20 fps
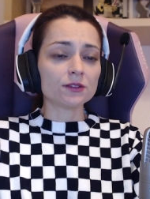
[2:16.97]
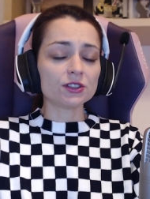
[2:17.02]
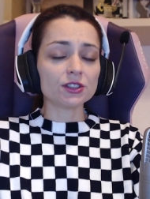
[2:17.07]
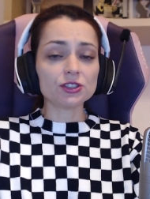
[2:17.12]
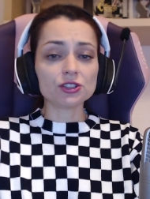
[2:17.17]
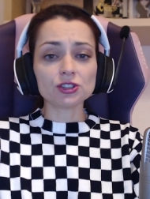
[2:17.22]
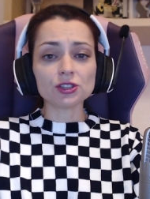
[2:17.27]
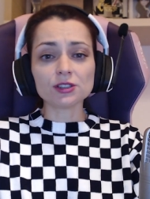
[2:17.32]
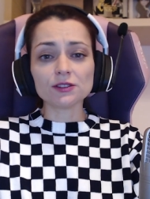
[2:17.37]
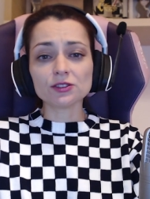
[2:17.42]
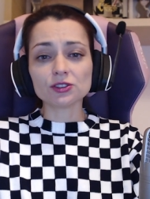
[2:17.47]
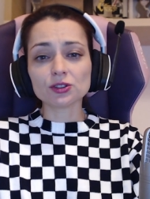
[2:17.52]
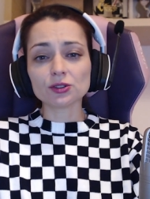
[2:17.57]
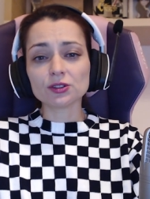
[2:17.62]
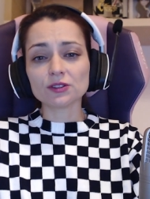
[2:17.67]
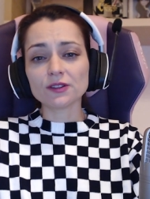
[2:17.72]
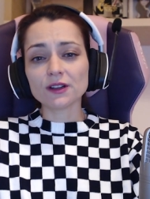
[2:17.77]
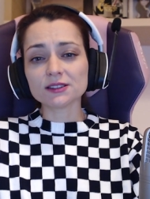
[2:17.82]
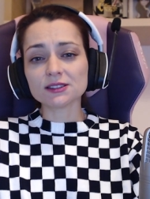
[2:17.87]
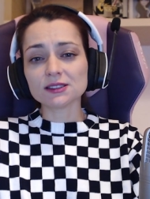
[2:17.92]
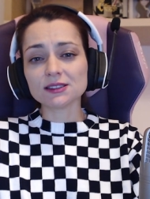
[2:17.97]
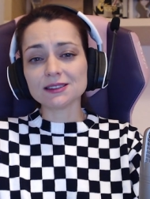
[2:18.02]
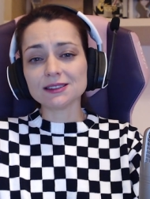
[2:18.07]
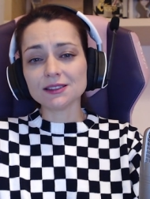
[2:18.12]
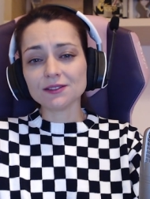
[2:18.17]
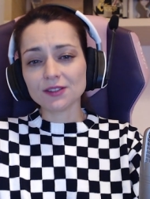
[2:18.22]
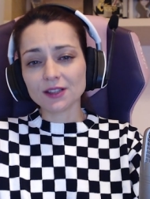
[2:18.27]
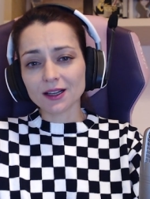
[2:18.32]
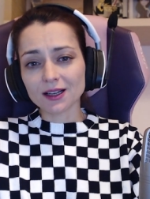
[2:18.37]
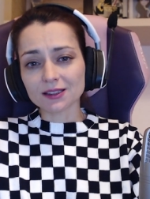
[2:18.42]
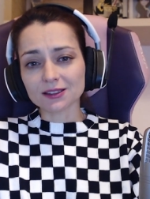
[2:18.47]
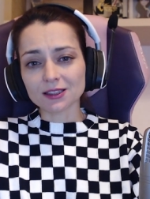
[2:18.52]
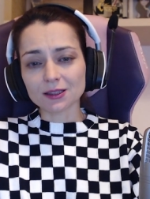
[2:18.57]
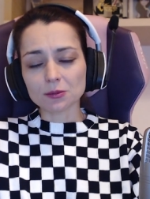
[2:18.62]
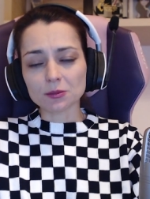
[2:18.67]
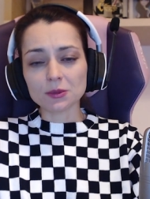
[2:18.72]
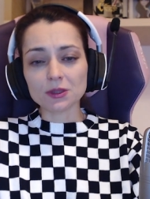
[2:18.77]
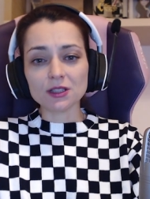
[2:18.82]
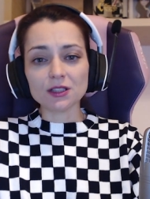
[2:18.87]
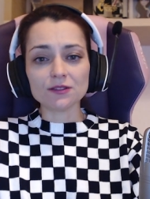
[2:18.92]
1929
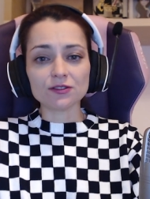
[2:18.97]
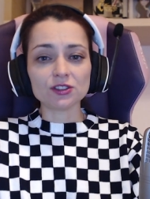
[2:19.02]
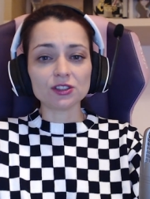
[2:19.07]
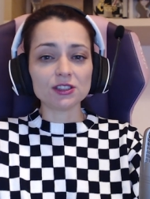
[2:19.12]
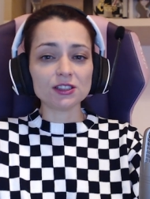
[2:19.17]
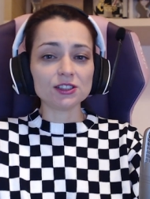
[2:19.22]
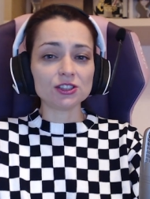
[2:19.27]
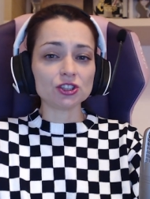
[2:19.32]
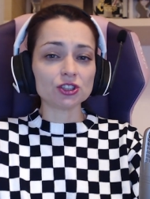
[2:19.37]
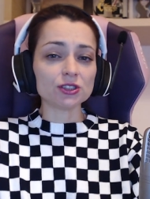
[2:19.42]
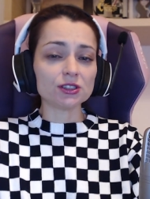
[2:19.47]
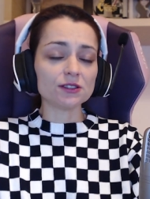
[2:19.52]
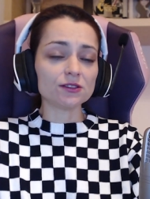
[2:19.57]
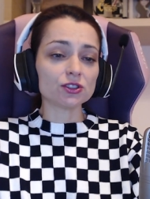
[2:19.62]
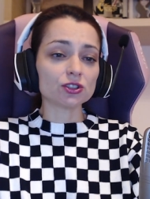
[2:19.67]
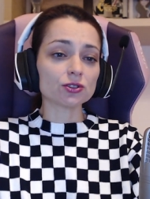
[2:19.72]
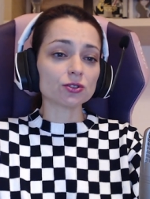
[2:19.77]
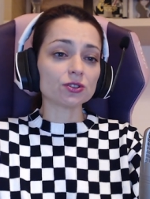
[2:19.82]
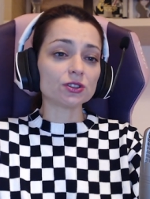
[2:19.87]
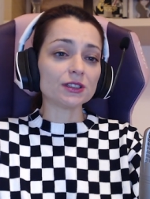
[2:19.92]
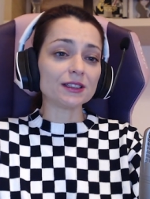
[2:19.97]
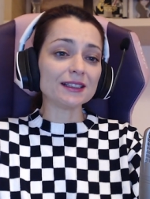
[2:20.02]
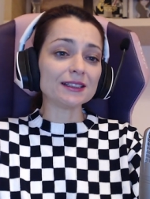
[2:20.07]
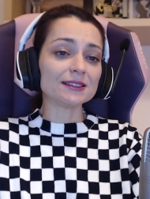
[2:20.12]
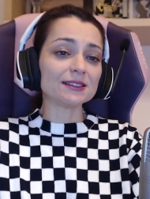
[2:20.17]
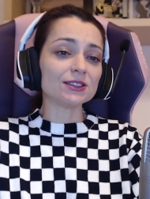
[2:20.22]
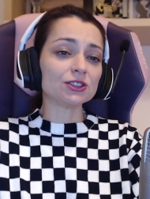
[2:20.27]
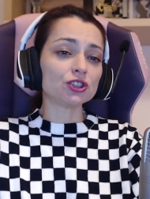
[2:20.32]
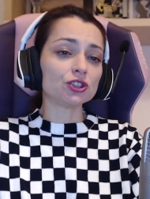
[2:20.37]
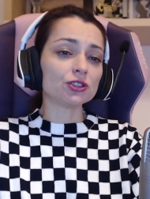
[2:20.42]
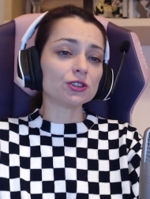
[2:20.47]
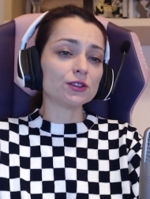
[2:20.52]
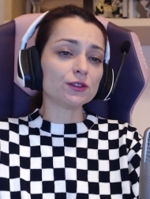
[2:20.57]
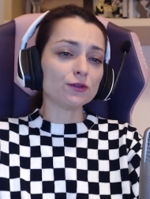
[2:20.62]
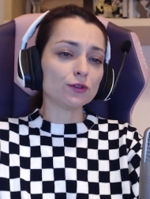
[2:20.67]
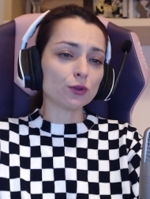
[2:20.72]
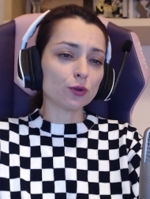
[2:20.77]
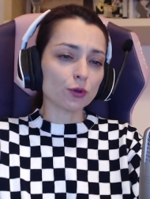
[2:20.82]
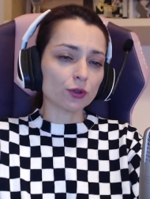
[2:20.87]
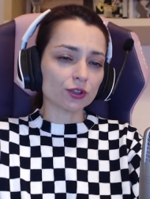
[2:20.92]
и в
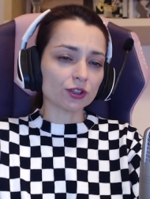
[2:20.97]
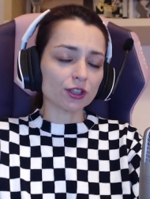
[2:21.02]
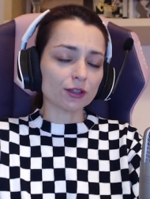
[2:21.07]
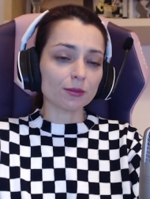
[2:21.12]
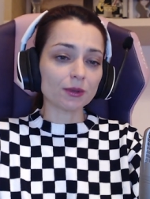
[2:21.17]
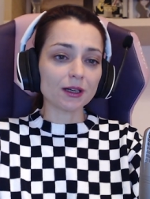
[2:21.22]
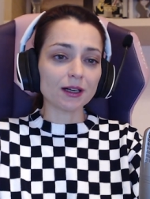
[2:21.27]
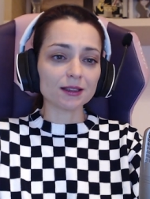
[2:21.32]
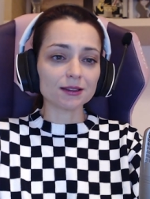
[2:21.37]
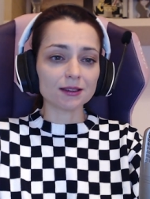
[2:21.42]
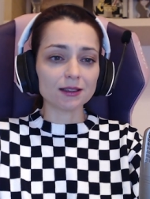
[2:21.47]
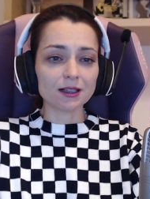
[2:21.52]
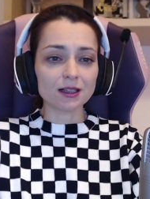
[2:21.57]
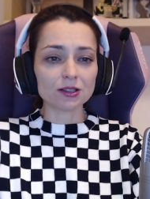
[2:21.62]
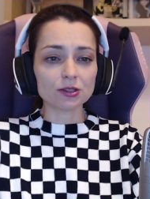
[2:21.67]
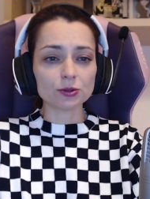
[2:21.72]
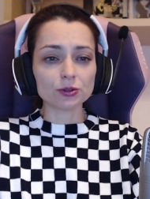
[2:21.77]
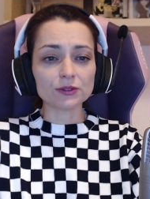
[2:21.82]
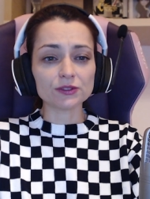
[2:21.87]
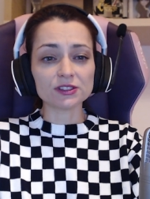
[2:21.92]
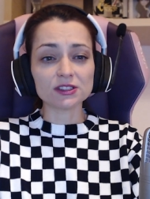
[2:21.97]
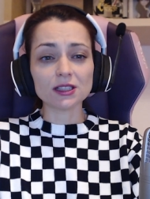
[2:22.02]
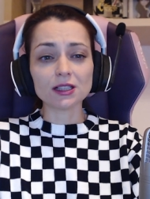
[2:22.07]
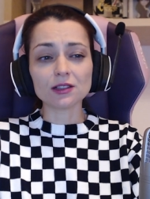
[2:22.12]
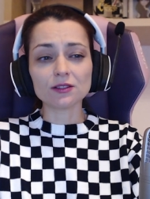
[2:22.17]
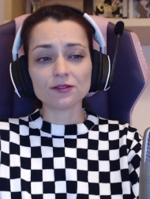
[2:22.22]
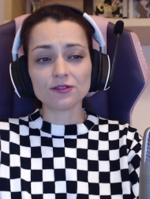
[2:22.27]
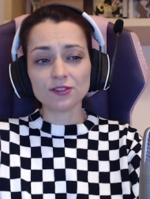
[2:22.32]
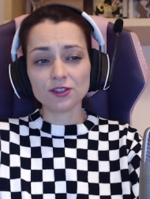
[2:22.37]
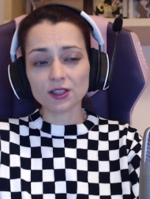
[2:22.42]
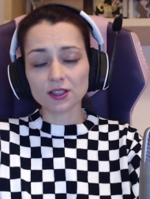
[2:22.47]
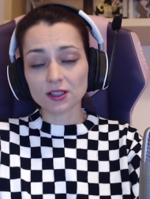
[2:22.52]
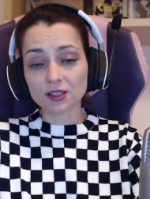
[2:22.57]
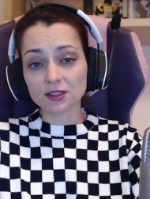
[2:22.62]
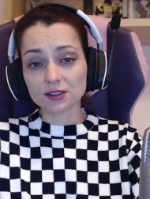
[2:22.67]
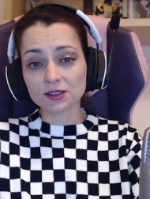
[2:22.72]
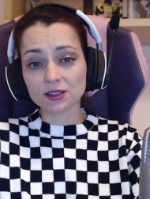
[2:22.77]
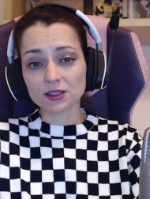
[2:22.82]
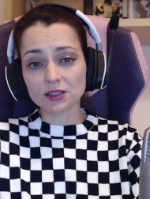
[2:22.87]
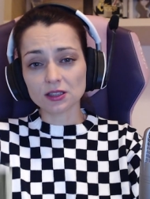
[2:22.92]
1934 годах он взял верх
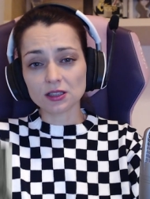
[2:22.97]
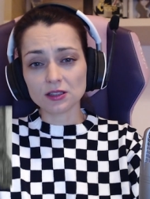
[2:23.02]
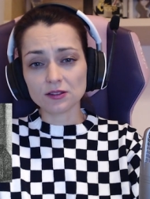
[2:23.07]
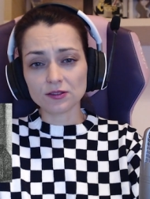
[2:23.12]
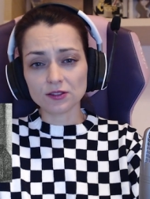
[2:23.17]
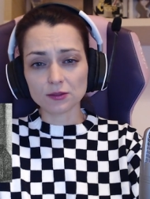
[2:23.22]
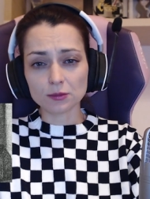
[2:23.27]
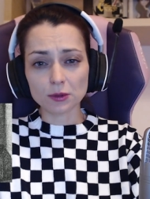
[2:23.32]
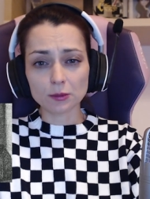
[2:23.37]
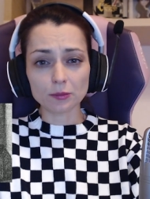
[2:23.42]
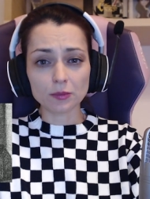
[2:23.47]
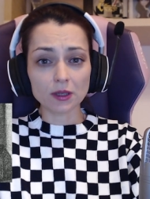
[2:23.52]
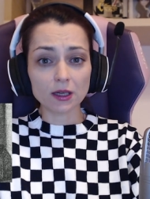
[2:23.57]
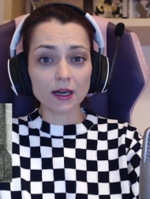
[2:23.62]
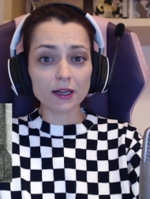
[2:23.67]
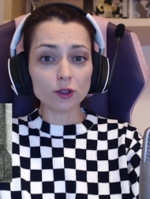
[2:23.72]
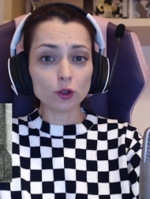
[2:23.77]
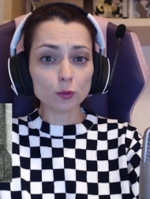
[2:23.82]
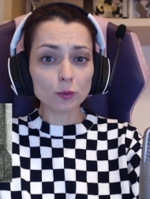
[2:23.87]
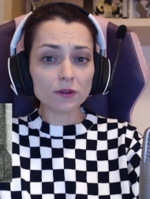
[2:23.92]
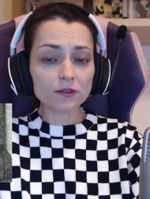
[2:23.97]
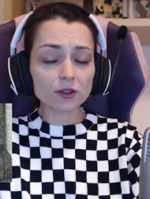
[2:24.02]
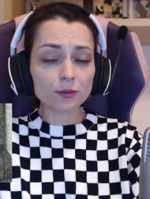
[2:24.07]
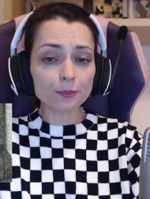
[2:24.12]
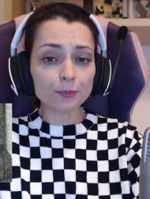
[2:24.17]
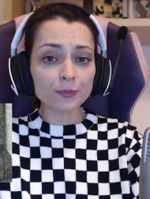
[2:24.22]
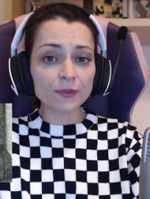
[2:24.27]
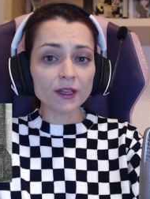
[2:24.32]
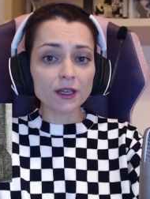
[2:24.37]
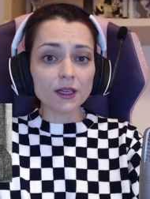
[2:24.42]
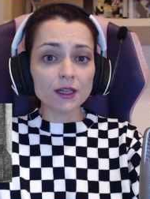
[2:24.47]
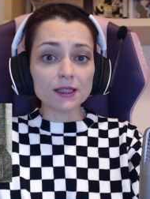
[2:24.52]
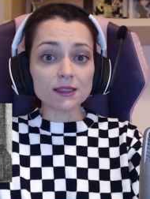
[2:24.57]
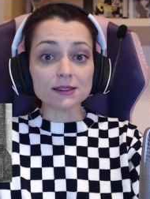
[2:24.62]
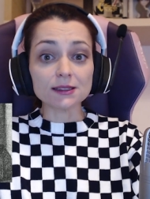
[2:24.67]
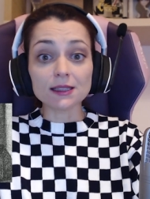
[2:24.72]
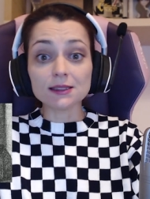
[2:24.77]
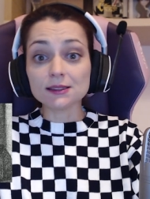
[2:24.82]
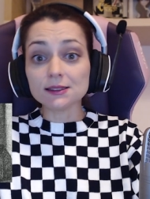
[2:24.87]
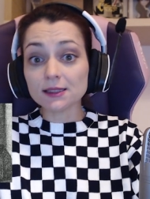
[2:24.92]
над Ефимом Боголюбовым.
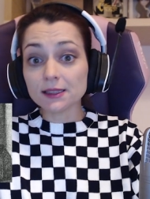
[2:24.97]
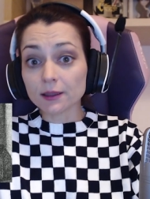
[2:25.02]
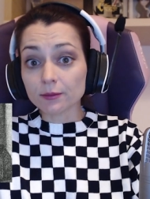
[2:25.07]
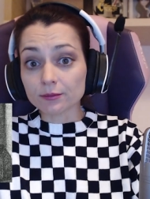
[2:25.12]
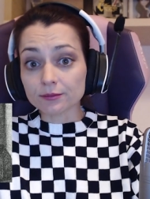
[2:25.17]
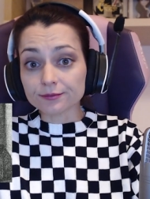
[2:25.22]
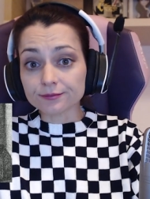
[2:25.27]
Затем,